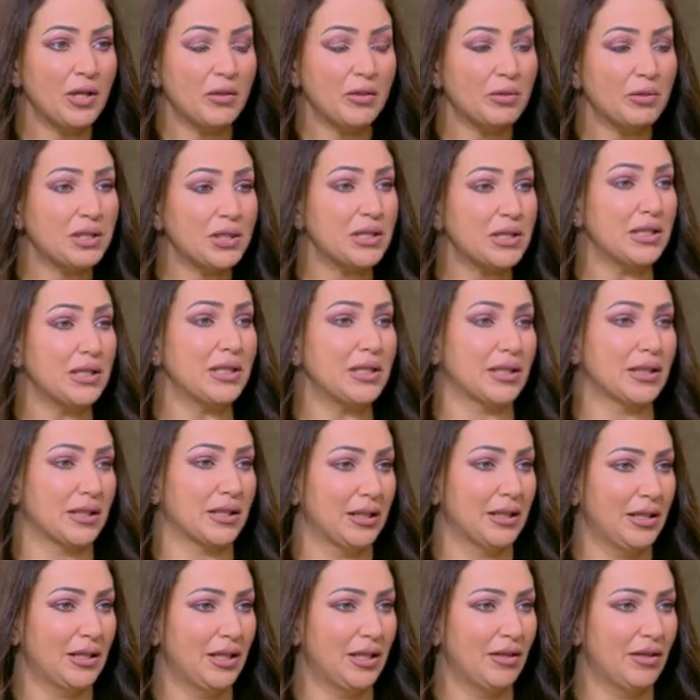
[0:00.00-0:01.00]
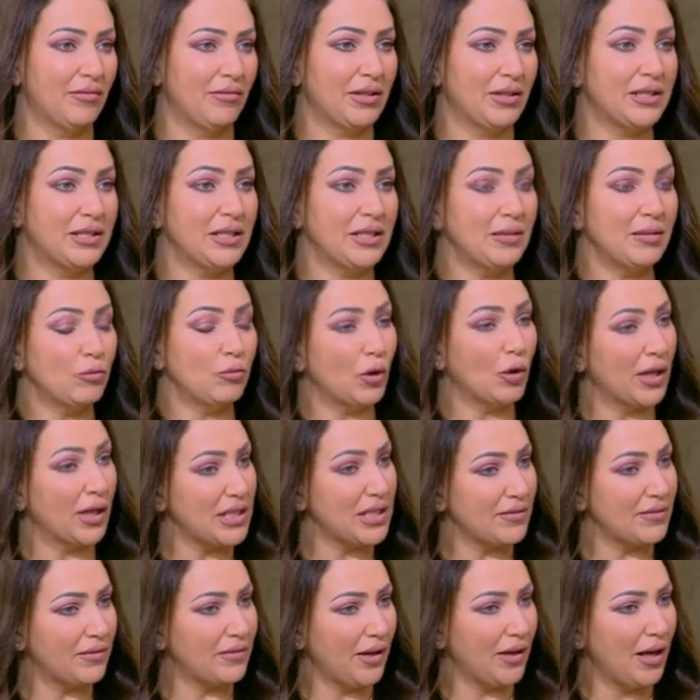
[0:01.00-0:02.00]
منك بكتير فدي
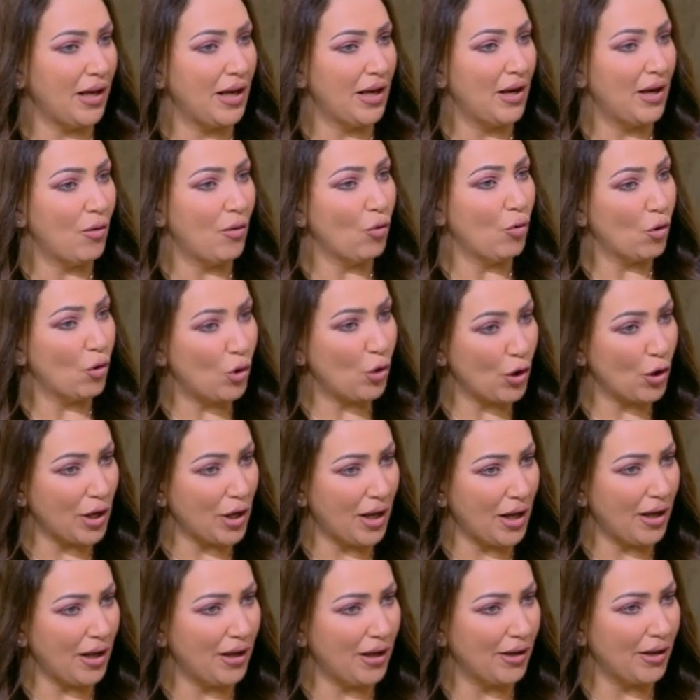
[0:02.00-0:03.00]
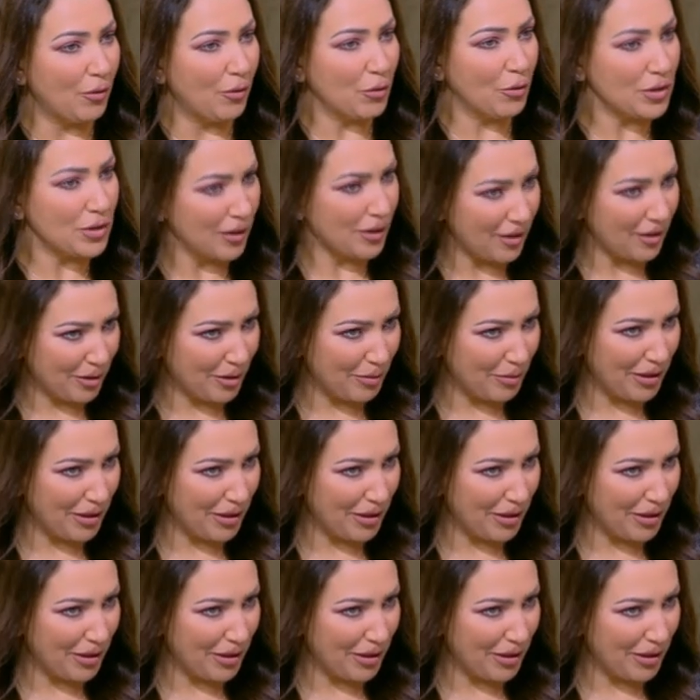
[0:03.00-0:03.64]
مجازفه وجرأه وثقه